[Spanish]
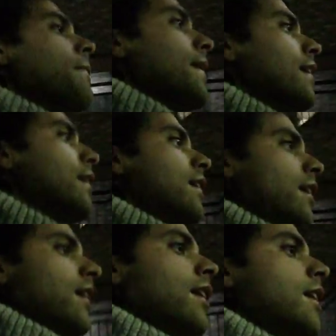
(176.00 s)

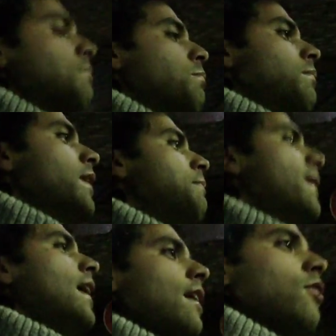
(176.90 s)
Eh, es, es,
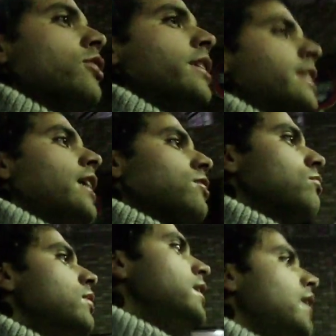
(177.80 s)
para los stands
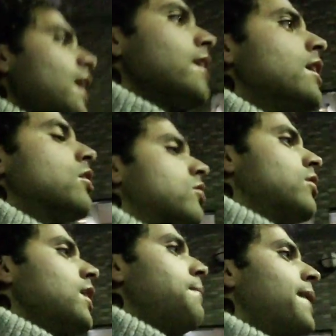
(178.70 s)
un día y el otro
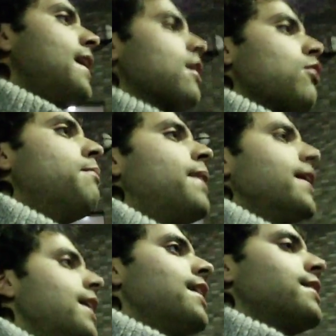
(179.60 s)
día para las
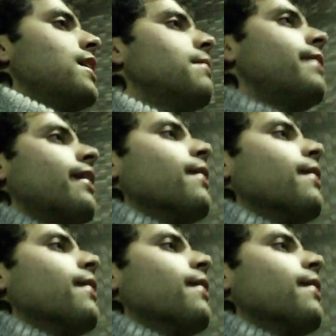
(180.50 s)
compañías de anime.